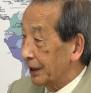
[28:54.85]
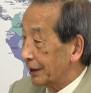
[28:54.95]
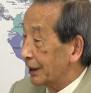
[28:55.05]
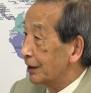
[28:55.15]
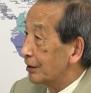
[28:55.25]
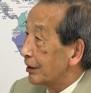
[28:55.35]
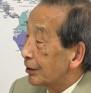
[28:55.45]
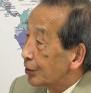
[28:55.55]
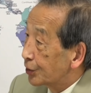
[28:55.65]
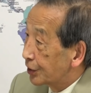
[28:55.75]
対
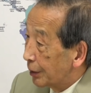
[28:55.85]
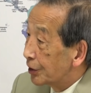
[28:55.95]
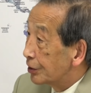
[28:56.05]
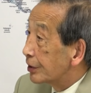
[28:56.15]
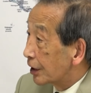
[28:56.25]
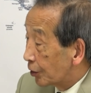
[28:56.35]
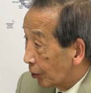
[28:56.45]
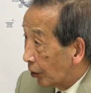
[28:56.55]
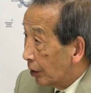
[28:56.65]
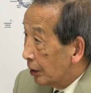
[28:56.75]
対抗するためって言うんだけど
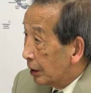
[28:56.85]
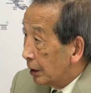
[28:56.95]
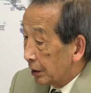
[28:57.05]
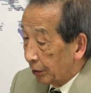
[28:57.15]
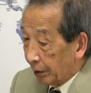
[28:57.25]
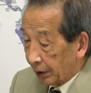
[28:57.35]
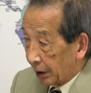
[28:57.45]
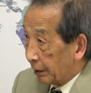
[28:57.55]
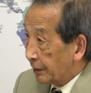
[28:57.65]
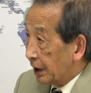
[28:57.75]
も、うん、例えば
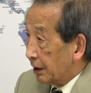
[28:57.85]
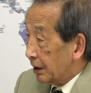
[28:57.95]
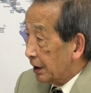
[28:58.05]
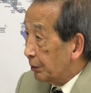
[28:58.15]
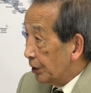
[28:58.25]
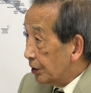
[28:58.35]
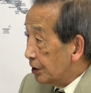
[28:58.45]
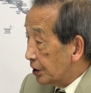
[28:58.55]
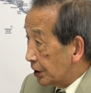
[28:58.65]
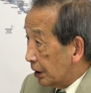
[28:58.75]
ね今の
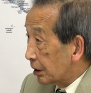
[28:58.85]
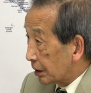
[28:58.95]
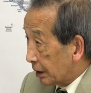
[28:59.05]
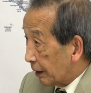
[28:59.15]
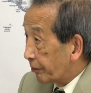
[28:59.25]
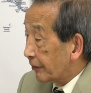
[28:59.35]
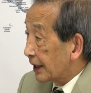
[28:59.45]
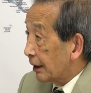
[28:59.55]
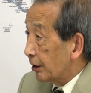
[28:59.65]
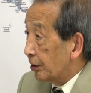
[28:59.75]
イージス艦だってね、うん、
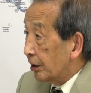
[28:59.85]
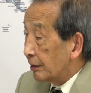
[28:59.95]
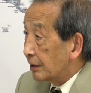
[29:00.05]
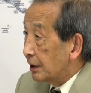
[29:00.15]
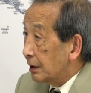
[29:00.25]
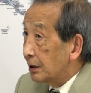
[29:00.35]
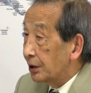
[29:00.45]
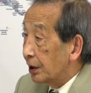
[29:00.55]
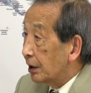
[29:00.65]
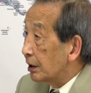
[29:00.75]
あれね1
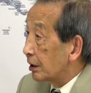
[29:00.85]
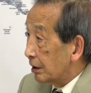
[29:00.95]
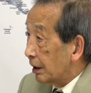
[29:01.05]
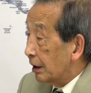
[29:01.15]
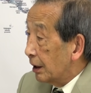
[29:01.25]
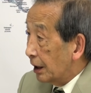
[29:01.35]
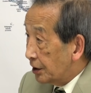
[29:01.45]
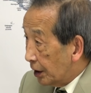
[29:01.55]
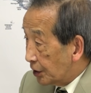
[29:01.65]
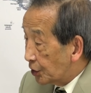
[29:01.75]
隻あたりね
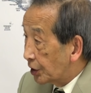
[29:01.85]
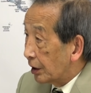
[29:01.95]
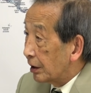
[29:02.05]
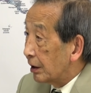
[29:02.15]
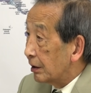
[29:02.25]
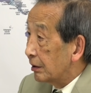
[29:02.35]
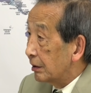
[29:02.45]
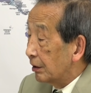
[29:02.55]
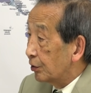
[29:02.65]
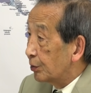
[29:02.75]
8発しかね
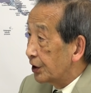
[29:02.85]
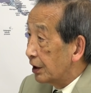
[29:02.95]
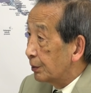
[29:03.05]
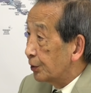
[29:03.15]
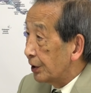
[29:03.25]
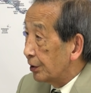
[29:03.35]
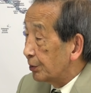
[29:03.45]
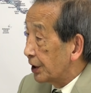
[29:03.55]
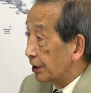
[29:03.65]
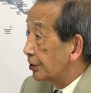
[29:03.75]
弾道ミサイル防衛の
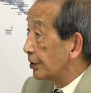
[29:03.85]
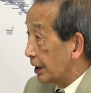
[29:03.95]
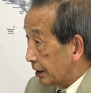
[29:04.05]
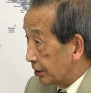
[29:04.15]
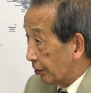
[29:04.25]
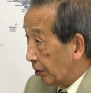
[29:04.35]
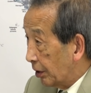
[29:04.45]
ミサイル積んでないんですよ、